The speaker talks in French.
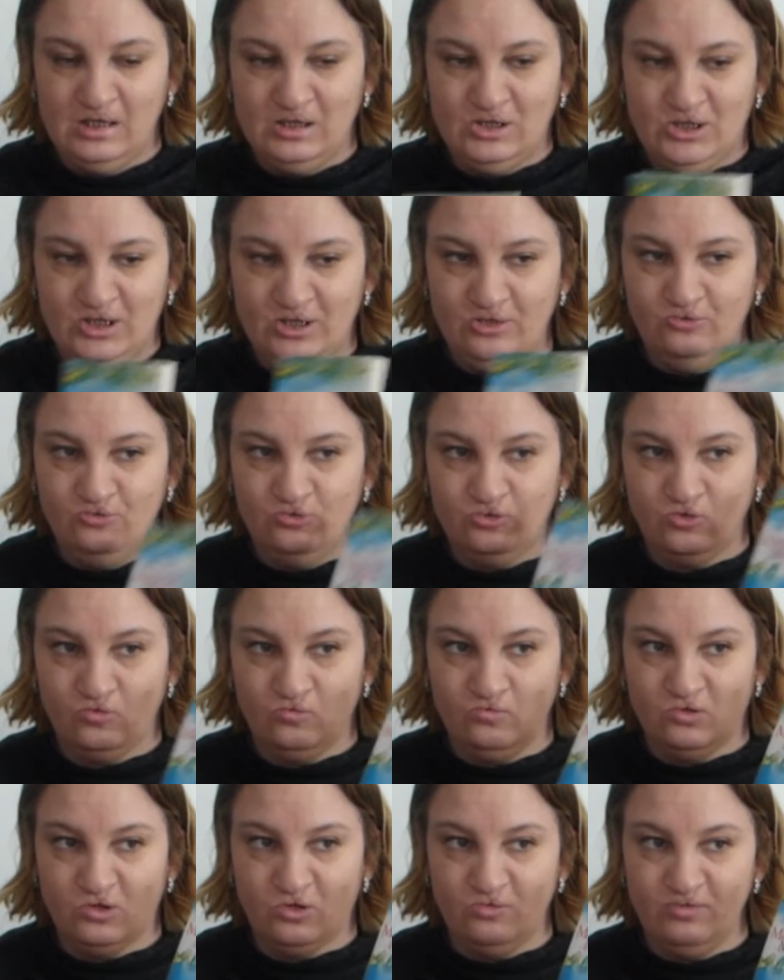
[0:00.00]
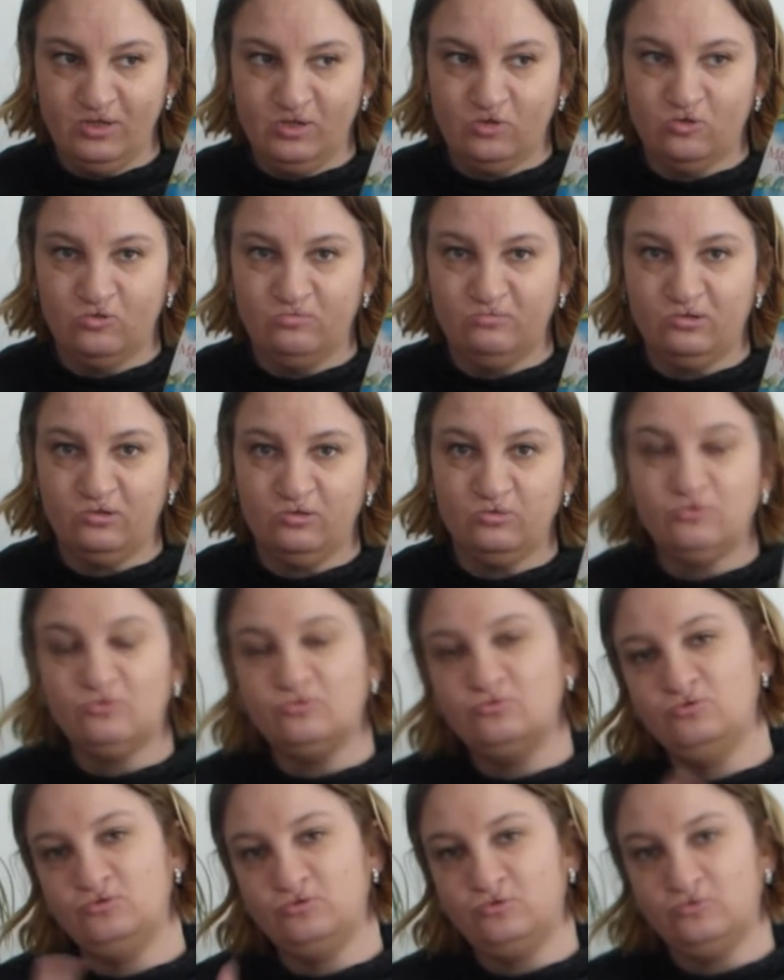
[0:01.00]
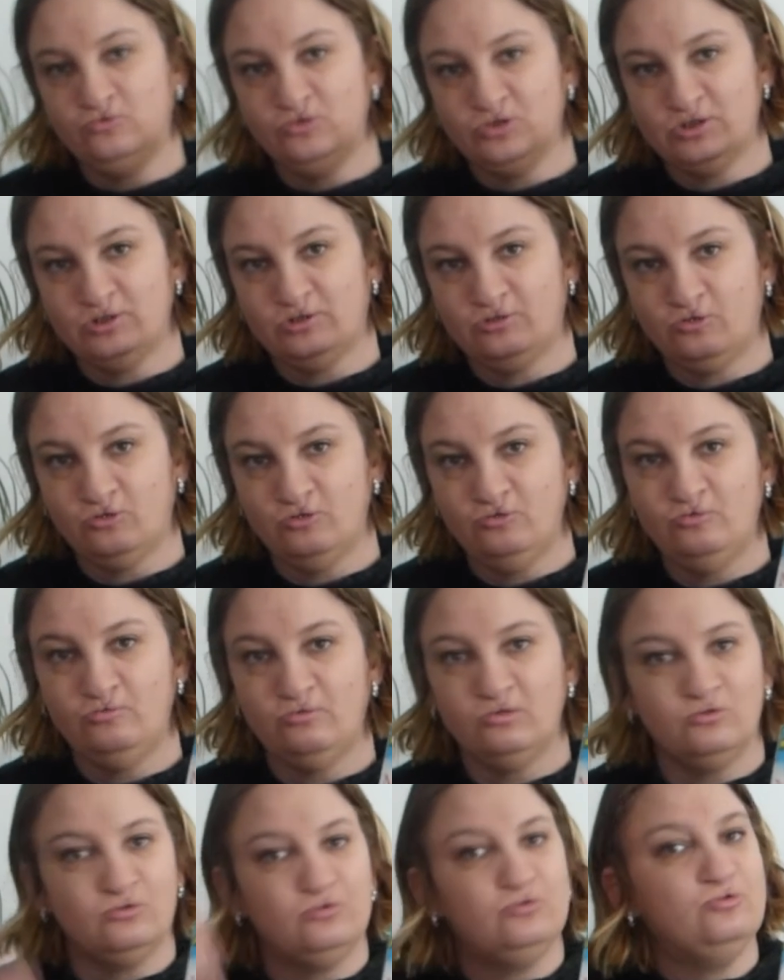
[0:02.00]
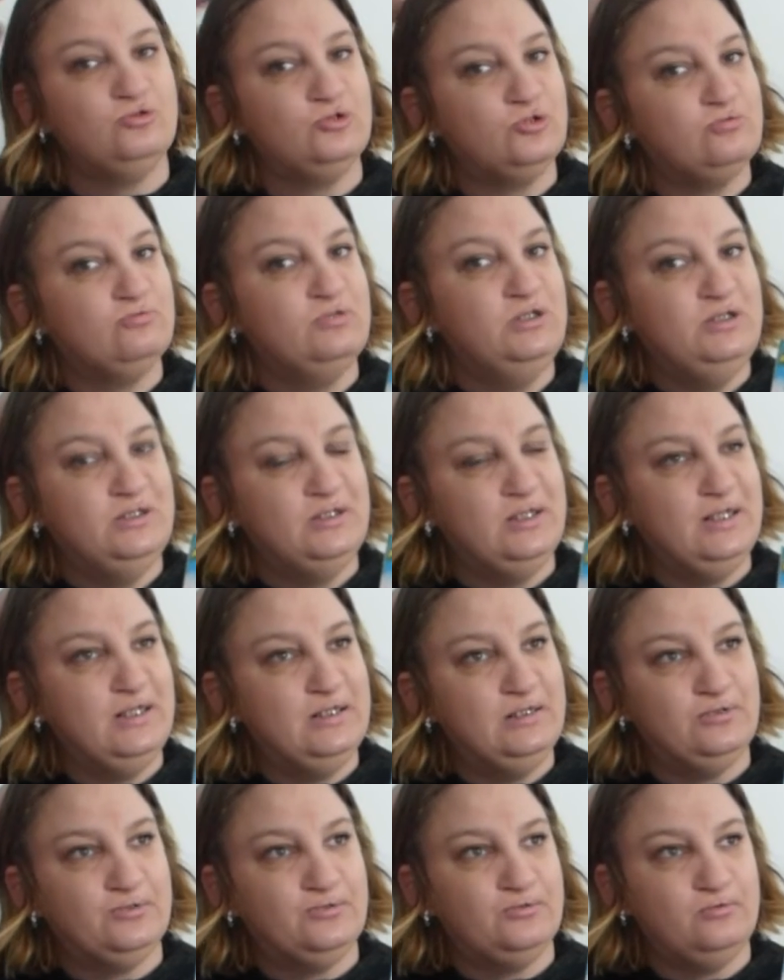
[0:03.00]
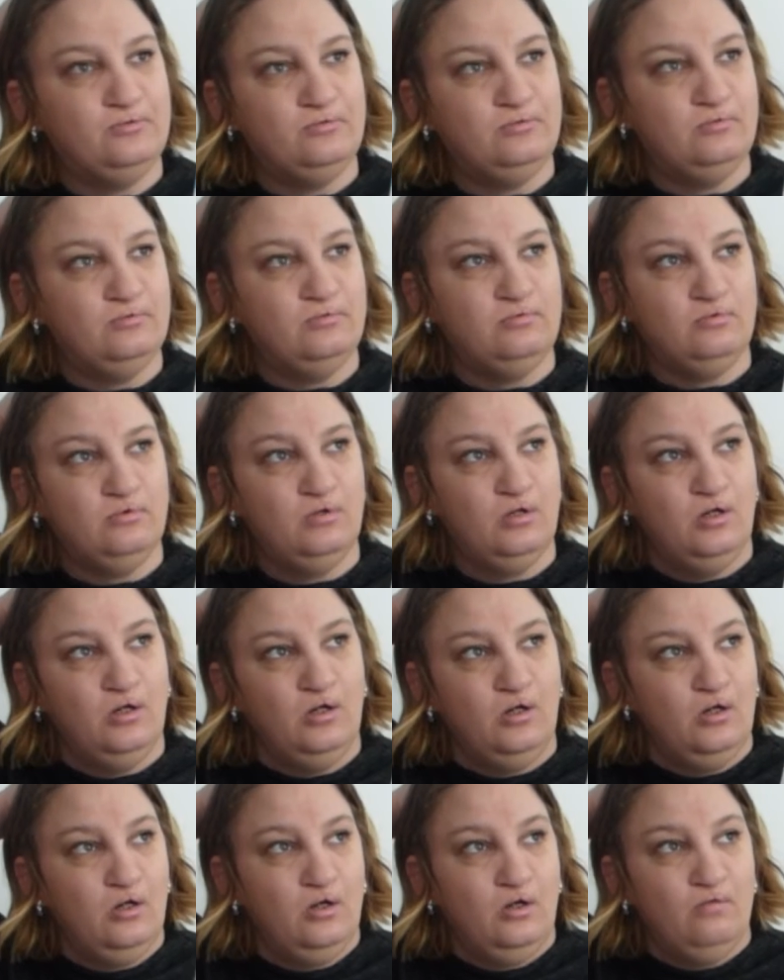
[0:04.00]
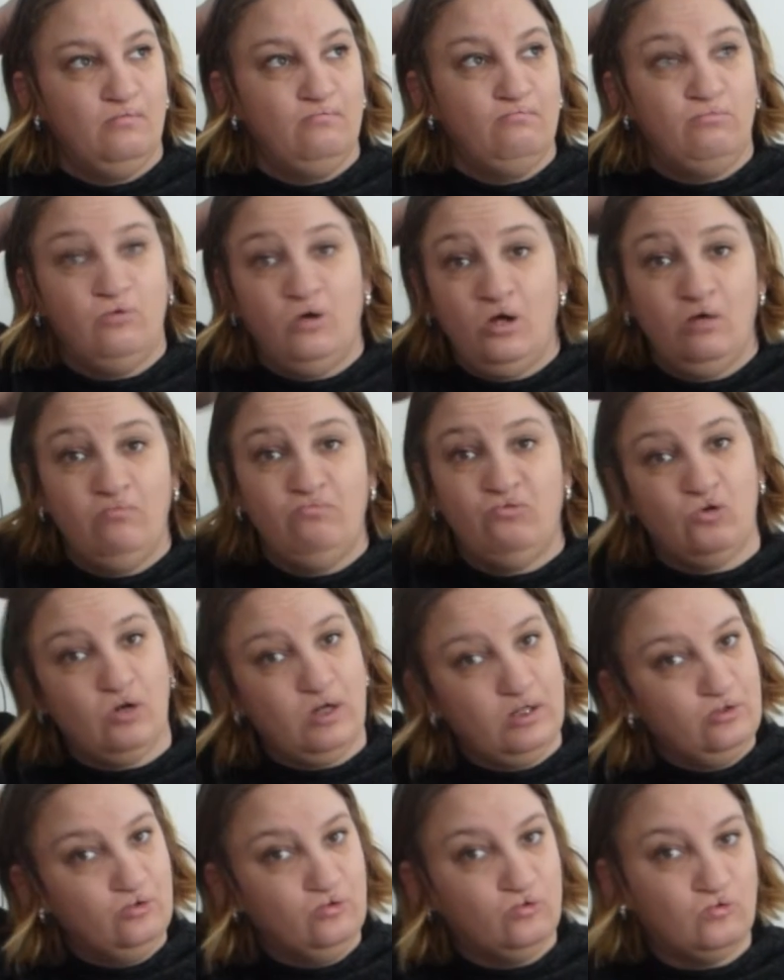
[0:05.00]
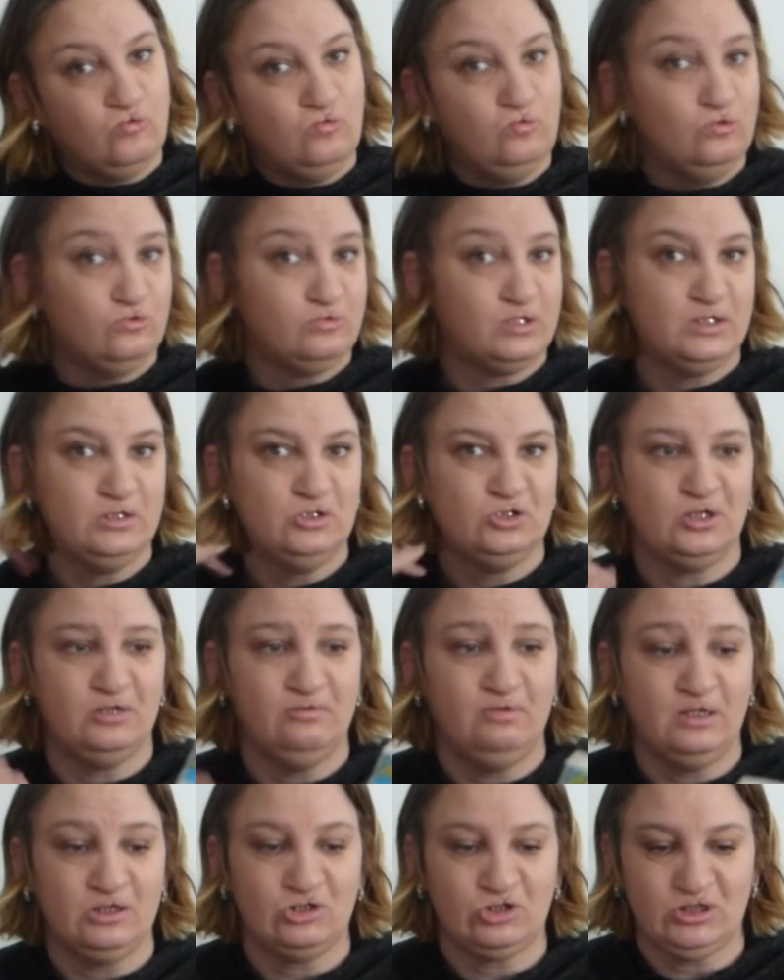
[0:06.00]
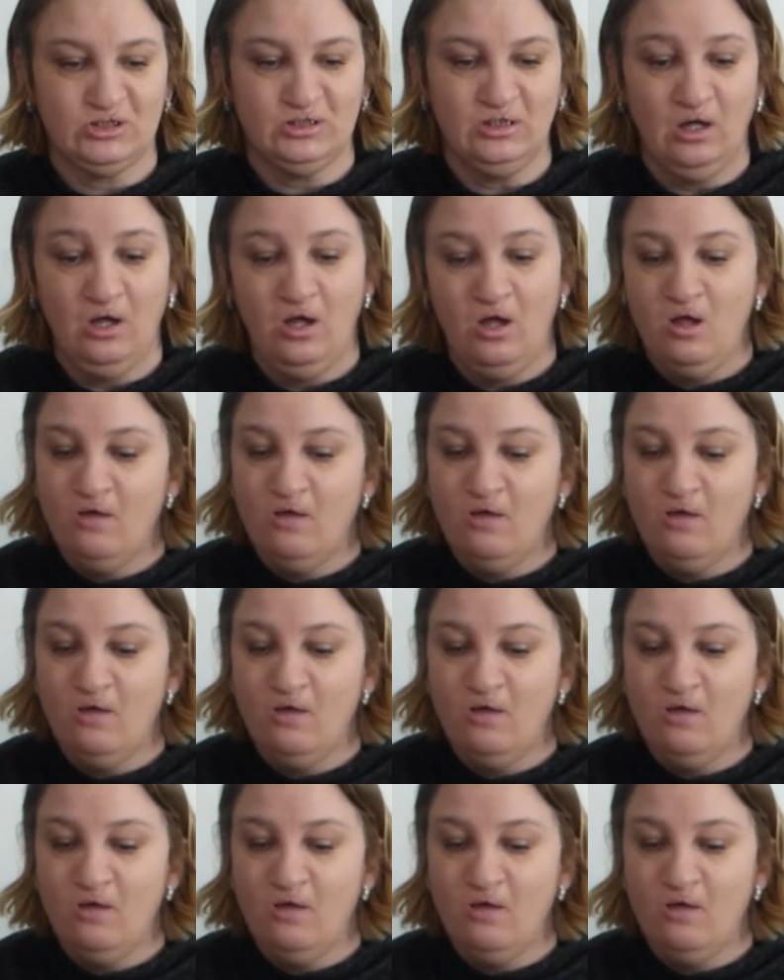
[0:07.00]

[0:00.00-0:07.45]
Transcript: J'ai lu son premier roman que du coup j'ai revendu sur Vinted euh, pour un euro, le prix que j'avais acheté.